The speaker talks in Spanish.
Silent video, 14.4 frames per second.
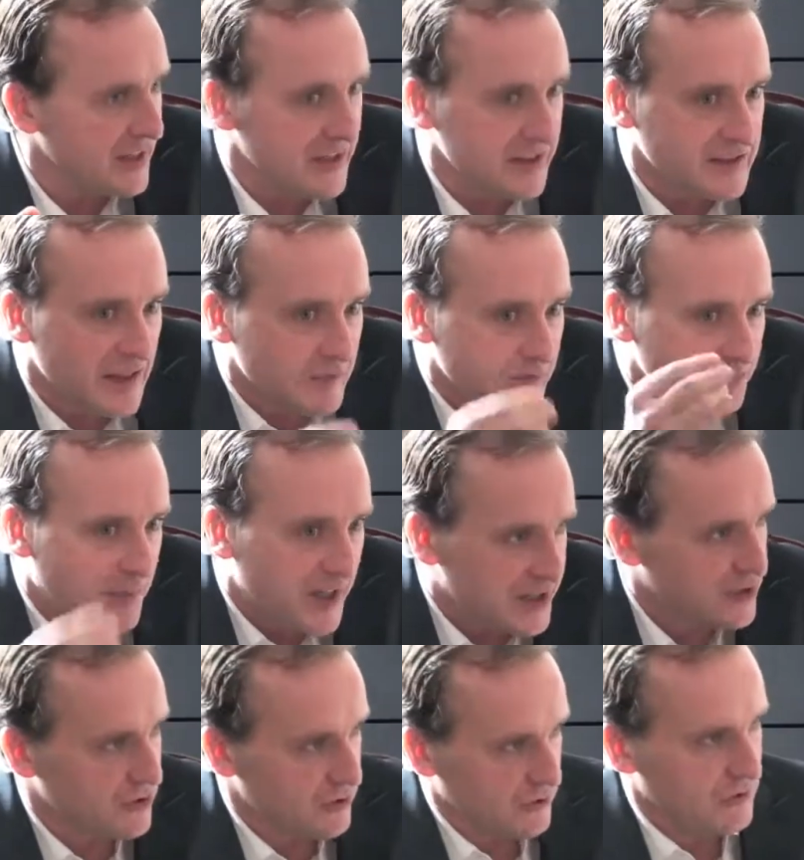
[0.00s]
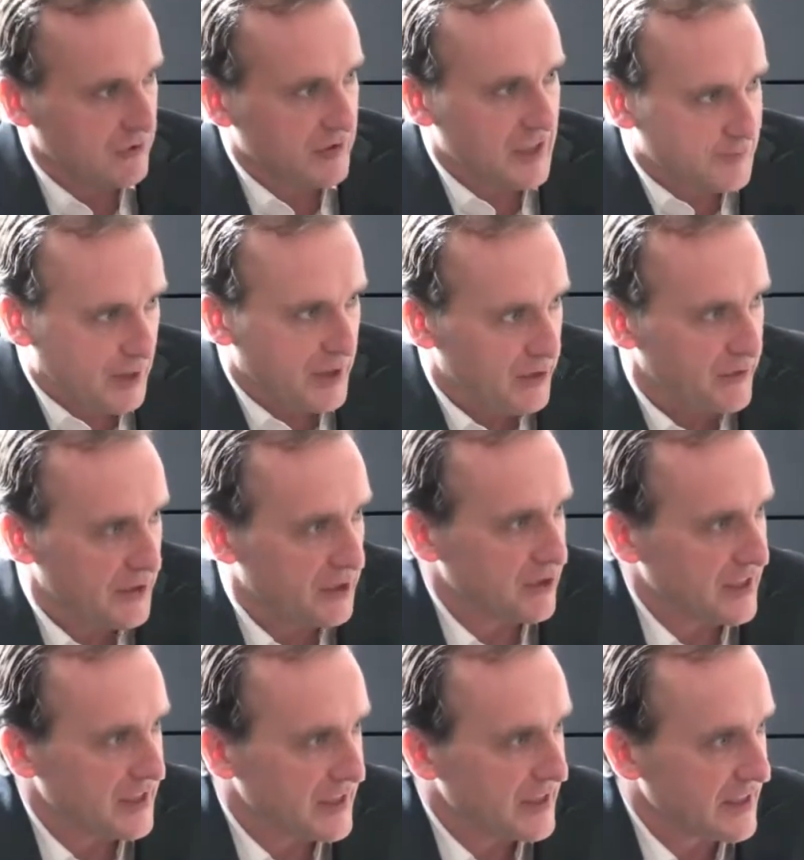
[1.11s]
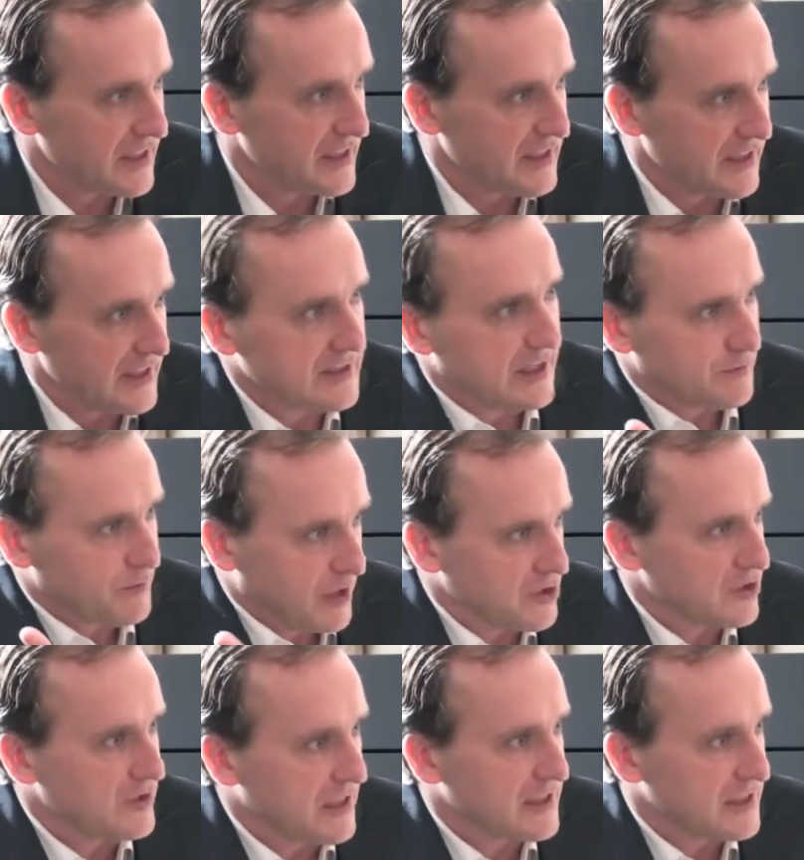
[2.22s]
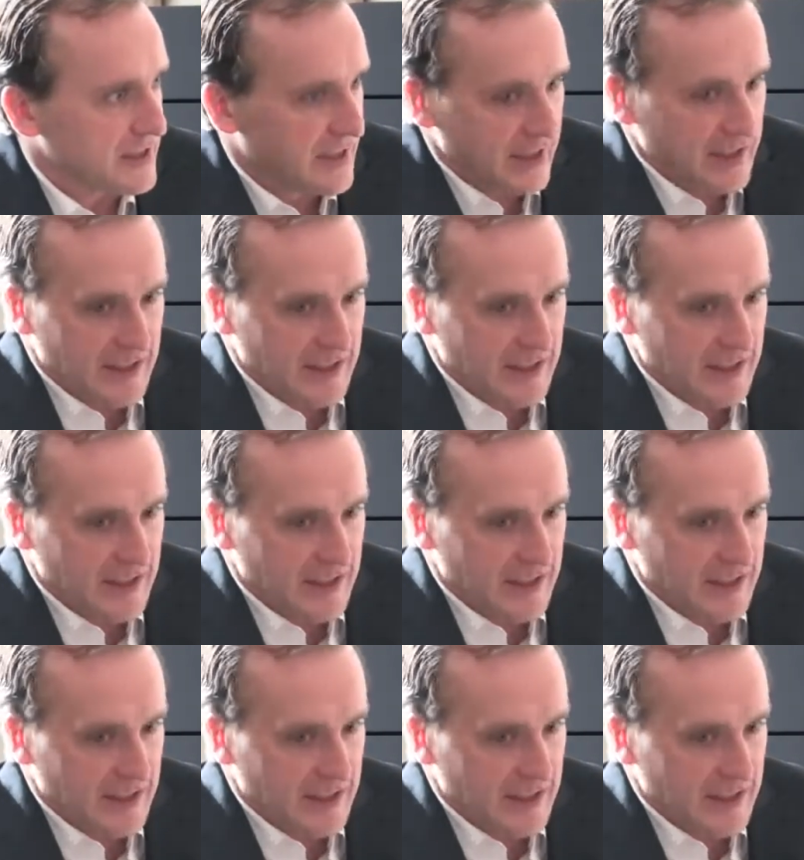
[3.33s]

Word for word: y desde el peso específico que tienen estas personas.